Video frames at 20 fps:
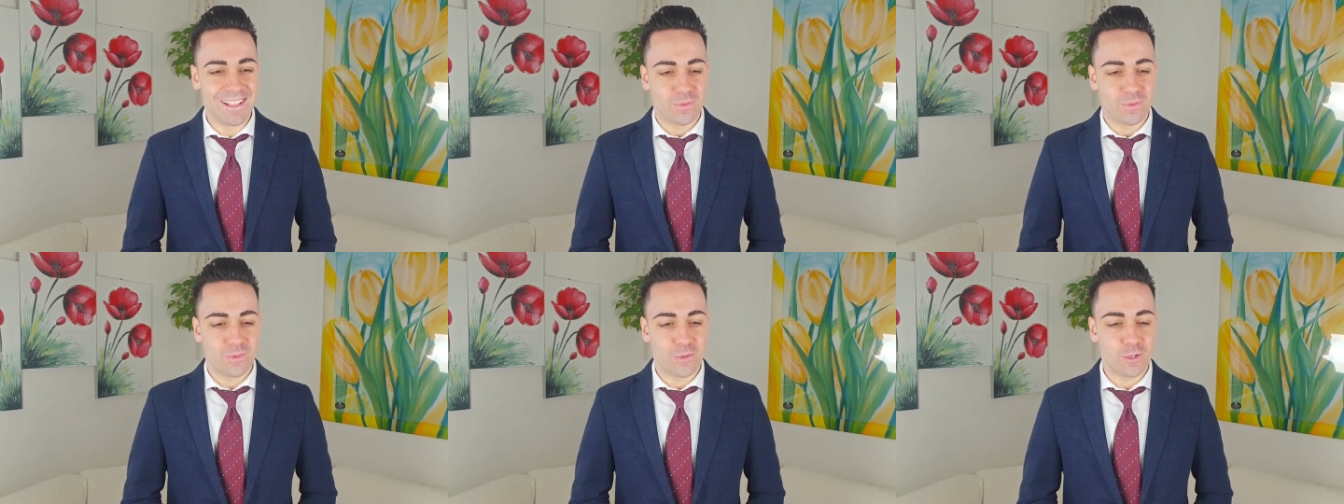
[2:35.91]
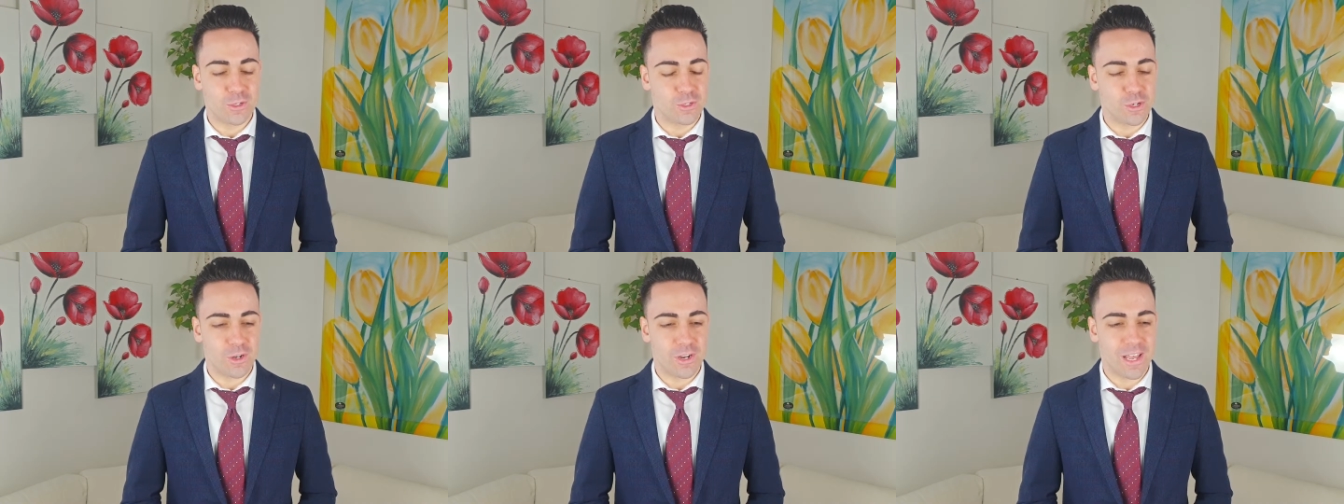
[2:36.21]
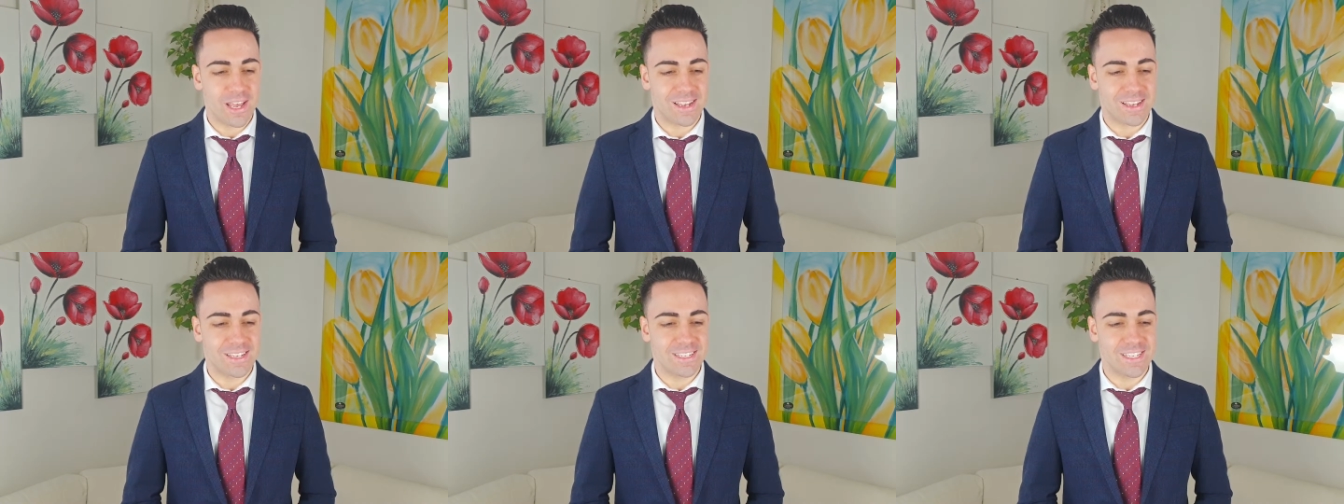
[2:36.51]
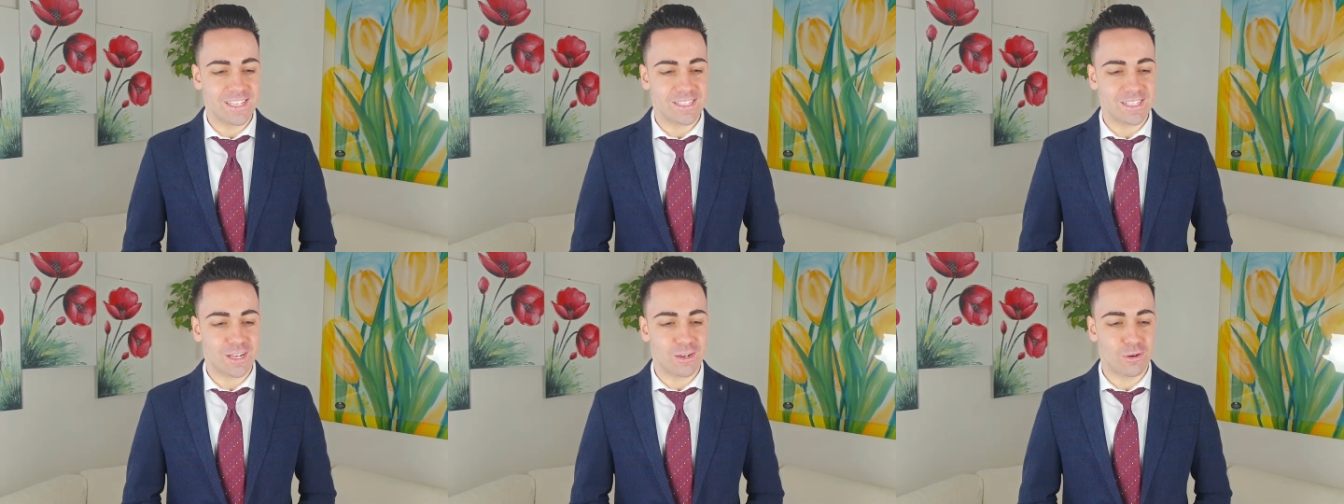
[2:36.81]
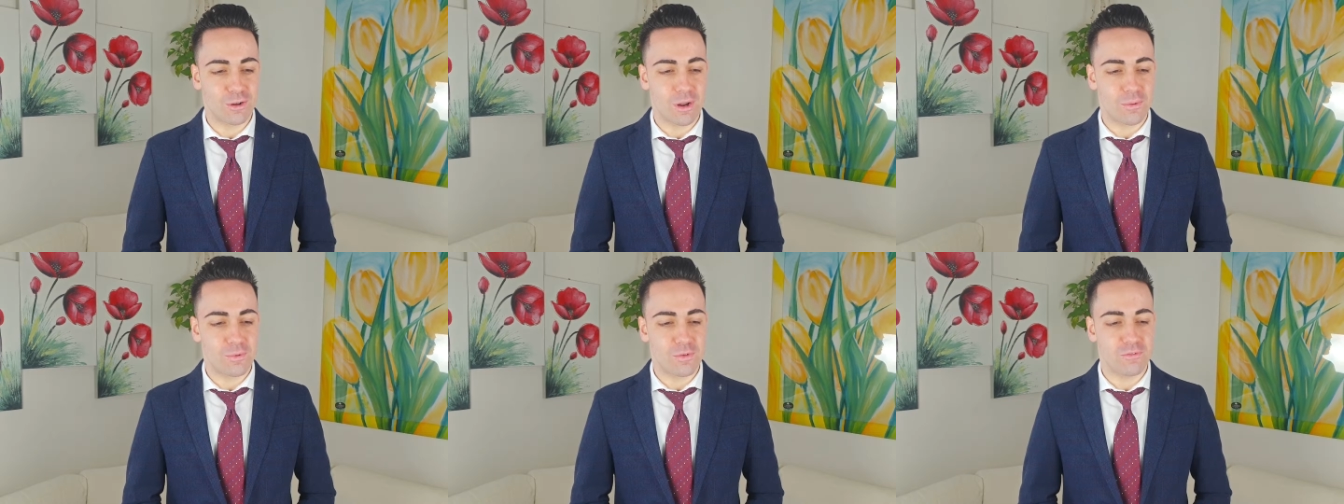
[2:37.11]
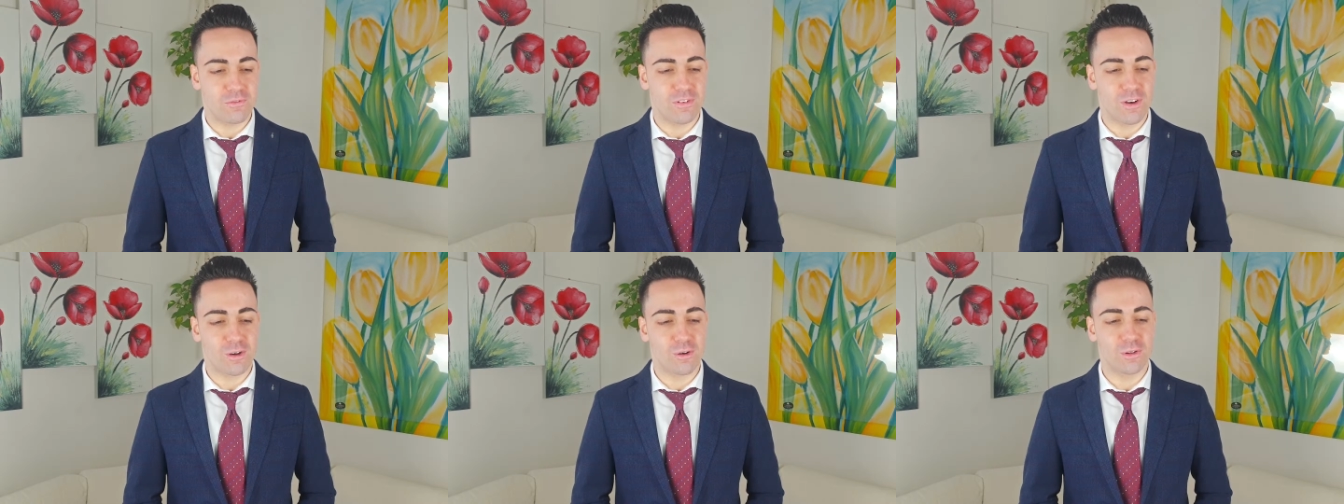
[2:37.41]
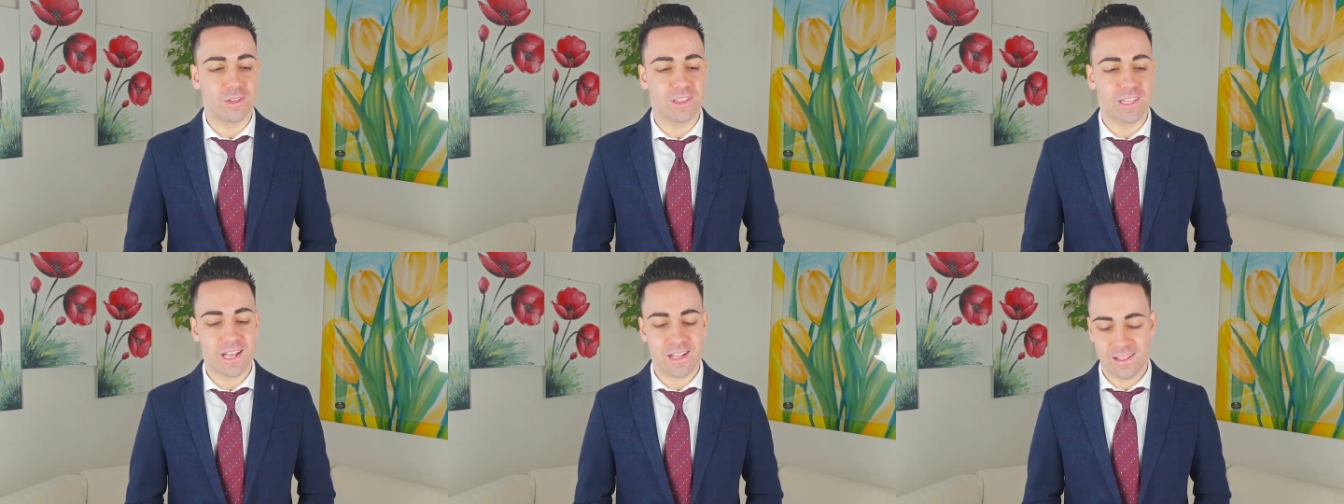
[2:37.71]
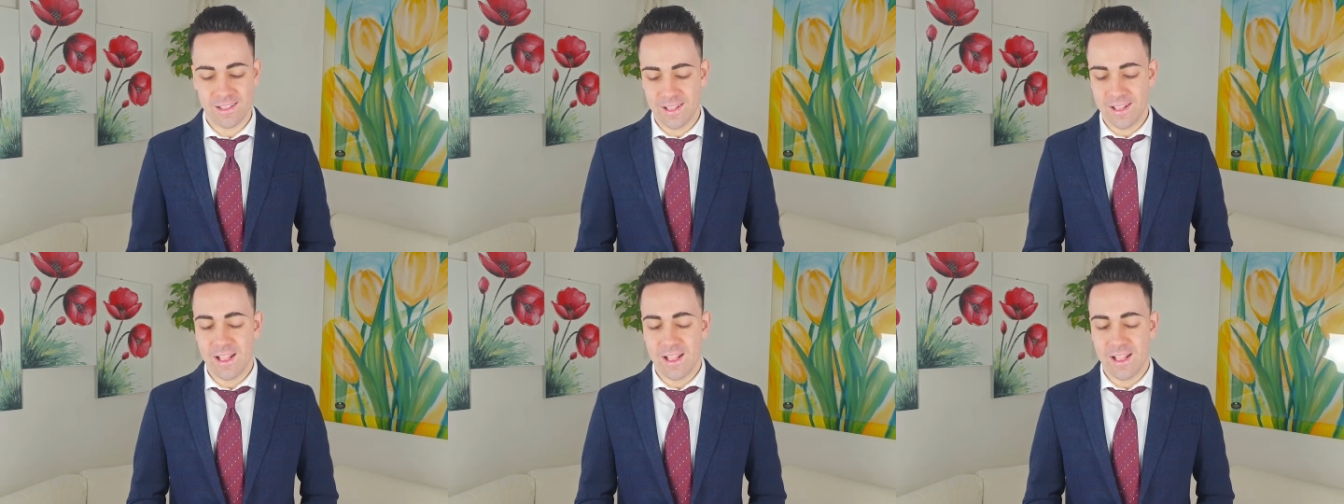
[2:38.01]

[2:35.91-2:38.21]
non so neanche se sta ancora più in facoltà.